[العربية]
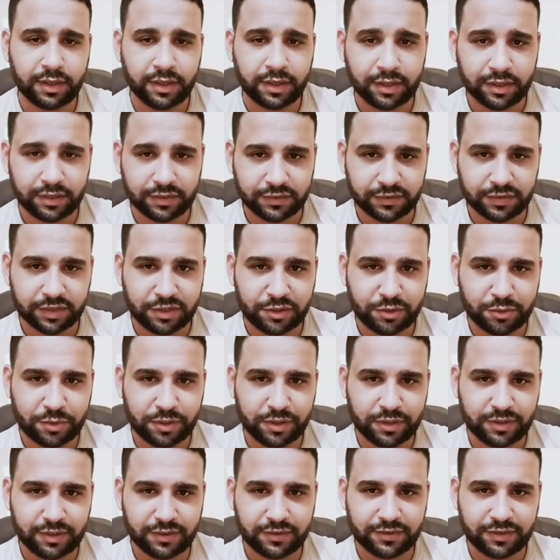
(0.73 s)
زيه
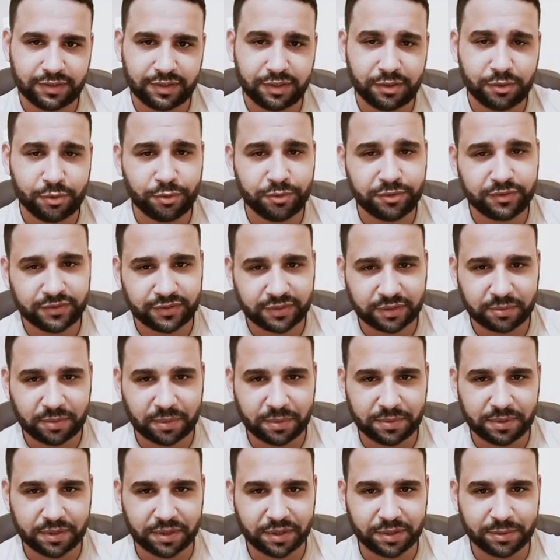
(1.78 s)
كده زي الأنثى ما
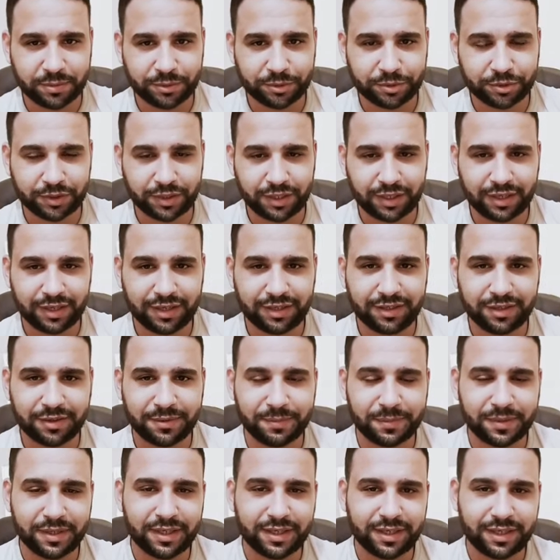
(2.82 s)
بيعجبوش الحال
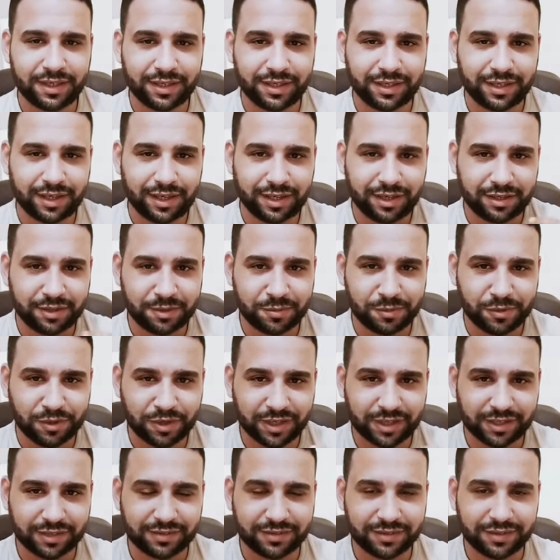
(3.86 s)
المايل يعني
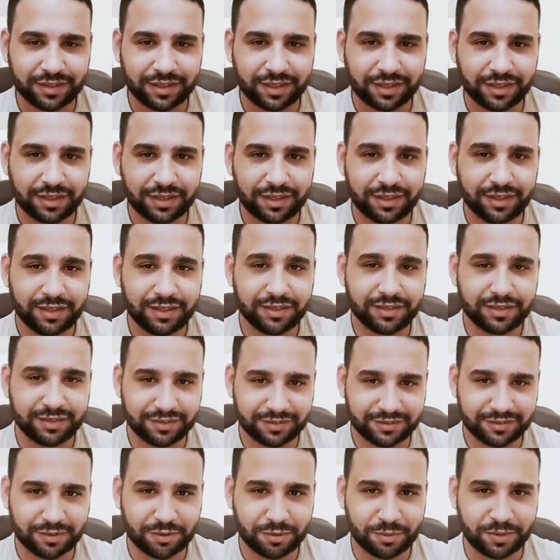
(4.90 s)
ممكن تلاقيه
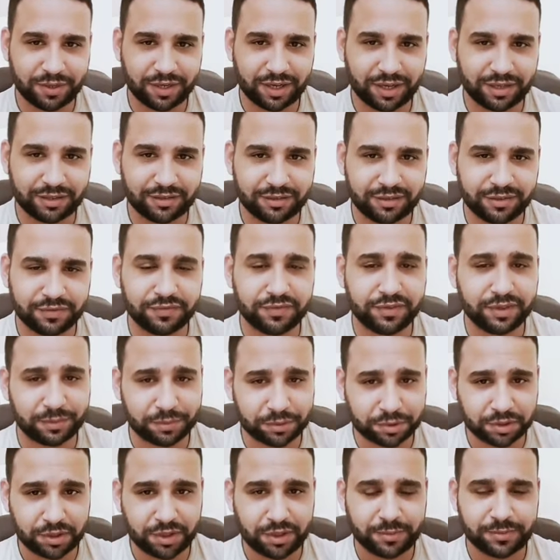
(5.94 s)
لسانه بيحدف
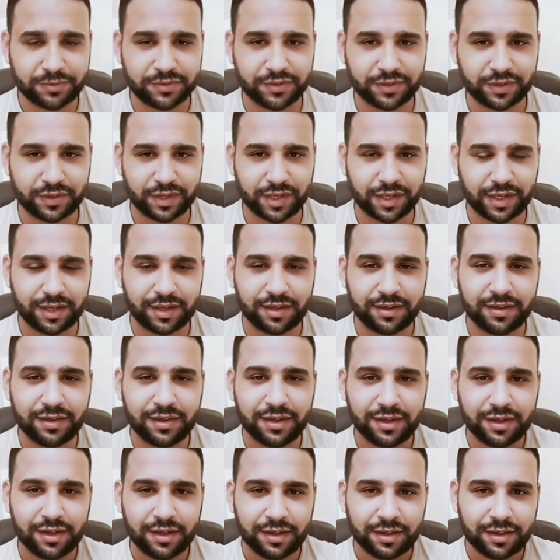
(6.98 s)
دبش اه بصراحة
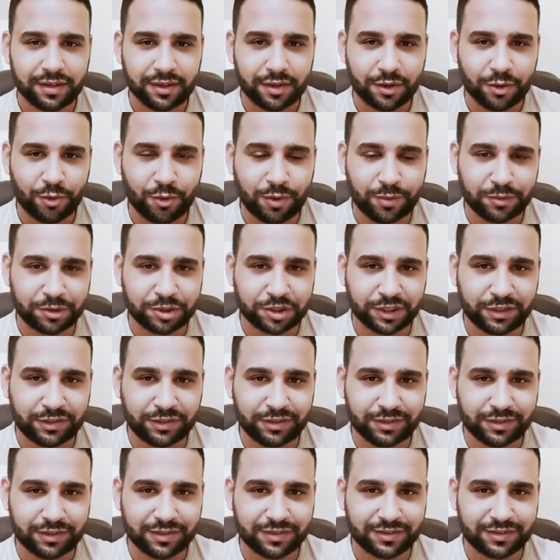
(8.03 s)
هو مش حتة
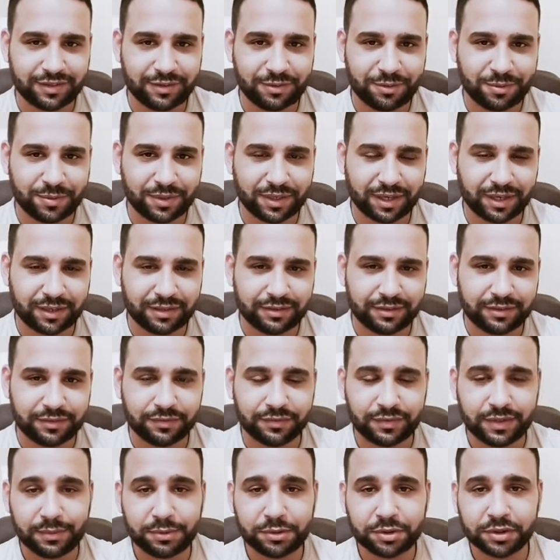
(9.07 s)
لسانه بيحدف
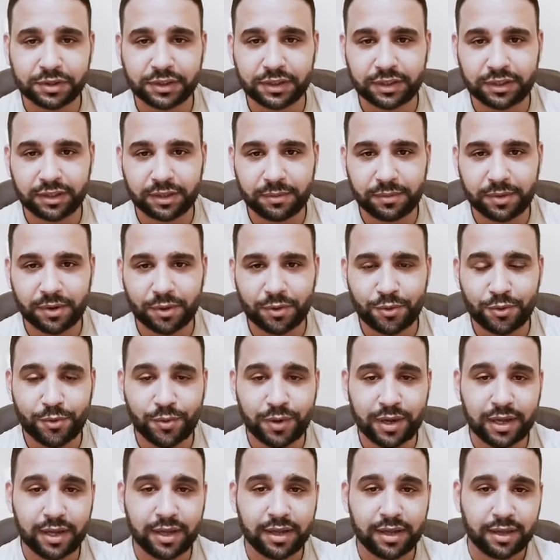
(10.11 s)
دبش إنما
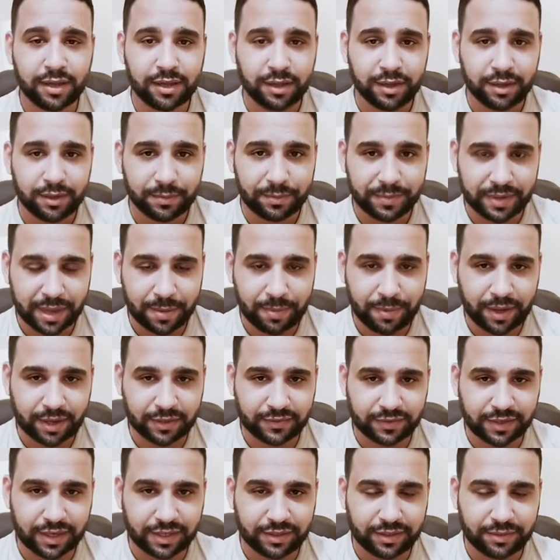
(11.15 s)
هو
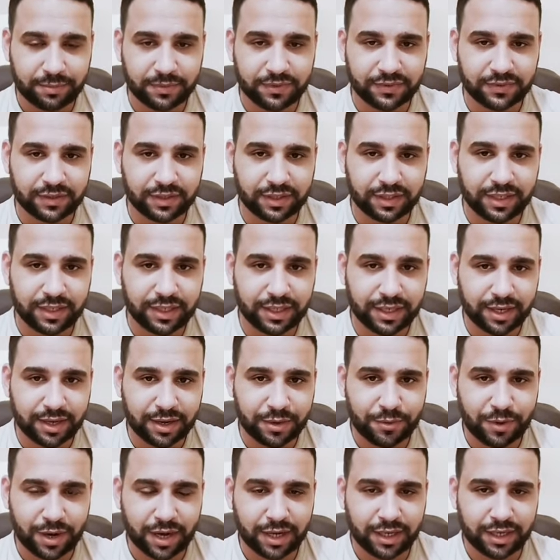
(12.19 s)
بيبحث عن المثالية
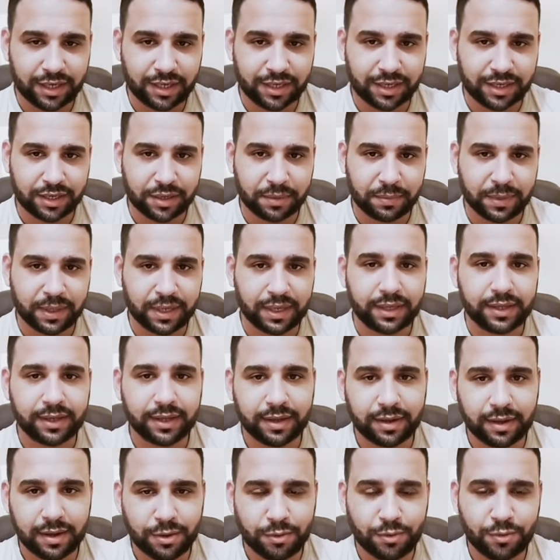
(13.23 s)
أو عن الكمال
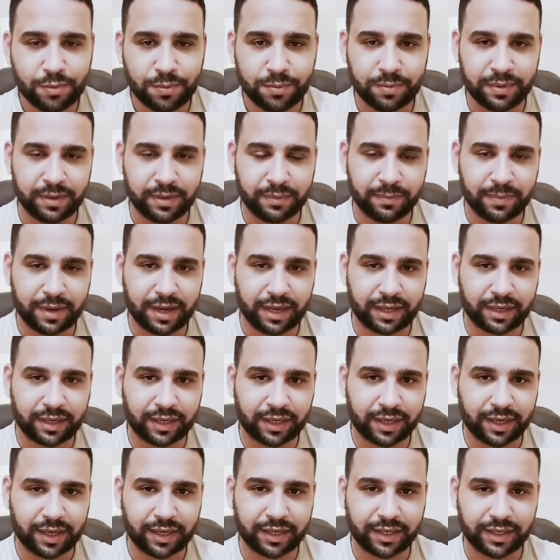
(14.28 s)
أو بالمعنى
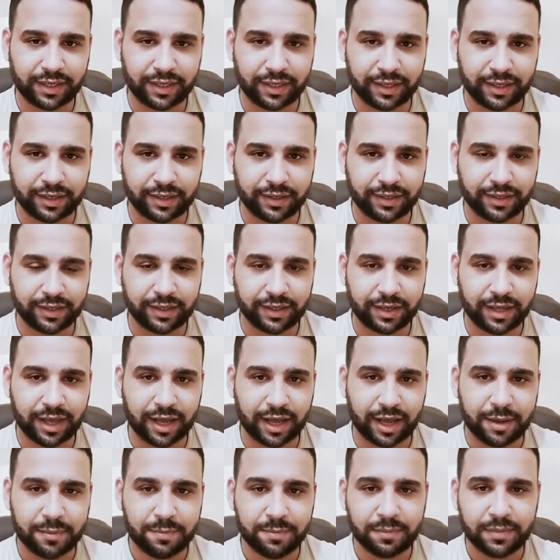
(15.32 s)
يعني
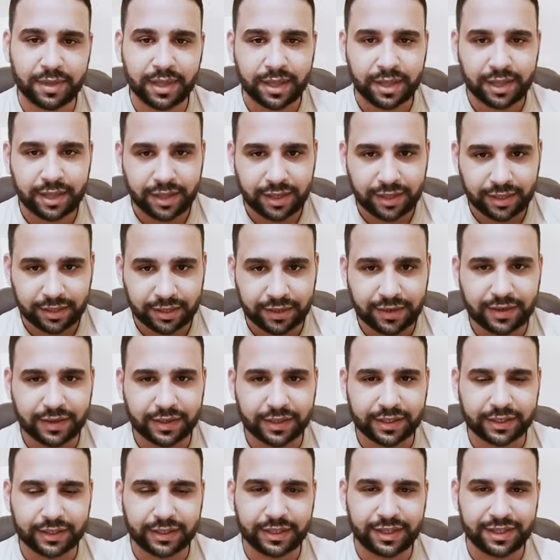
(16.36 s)
الأعم
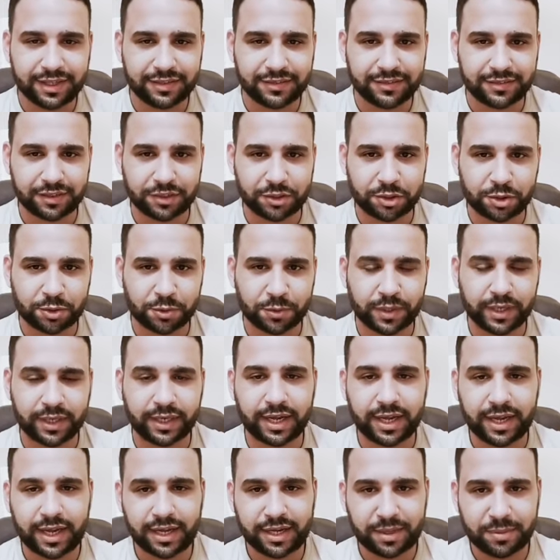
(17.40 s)
ناقد لاذع شوية
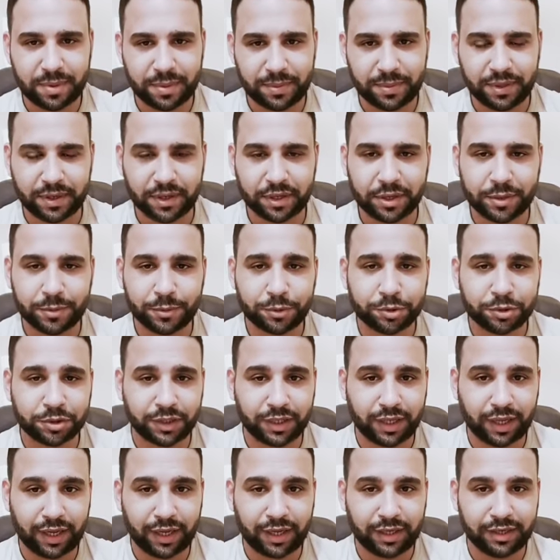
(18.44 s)
يعني ما بيعجبوش
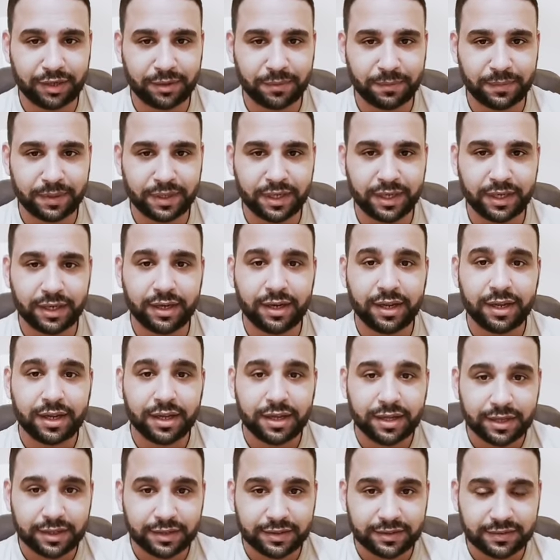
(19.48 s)
الحال المايل
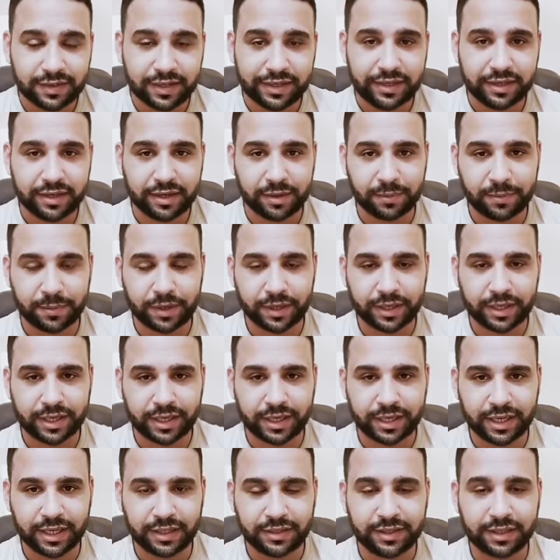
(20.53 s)
زي أبراج
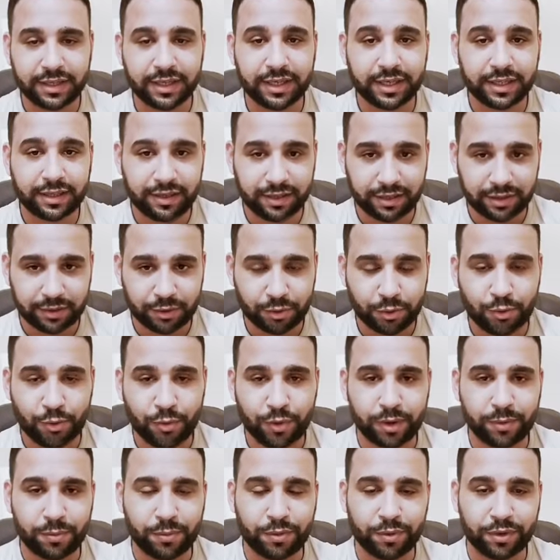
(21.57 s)
الجدي كده هو
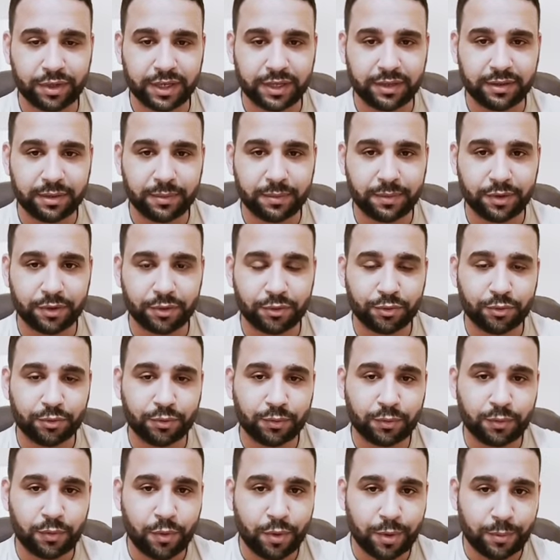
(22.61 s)
البرج ده برضه
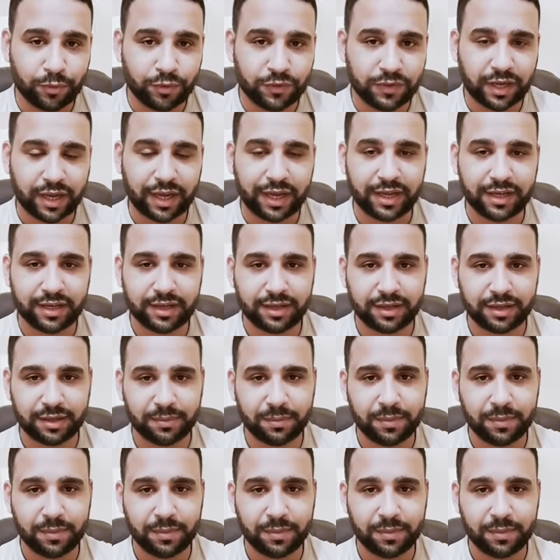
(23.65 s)
هو متحكم